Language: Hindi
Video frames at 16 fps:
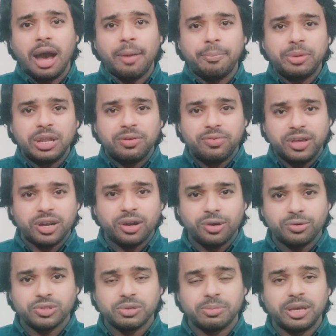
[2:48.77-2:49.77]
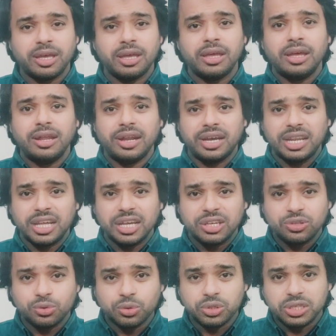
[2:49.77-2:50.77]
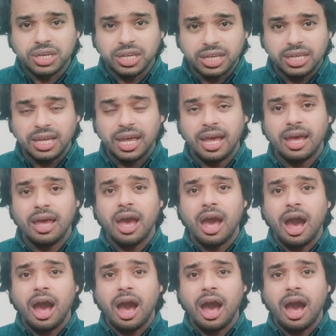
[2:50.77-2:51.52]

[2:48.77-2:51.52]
अपने वेयर हाउस में रखने की ज़रूरत नहीं है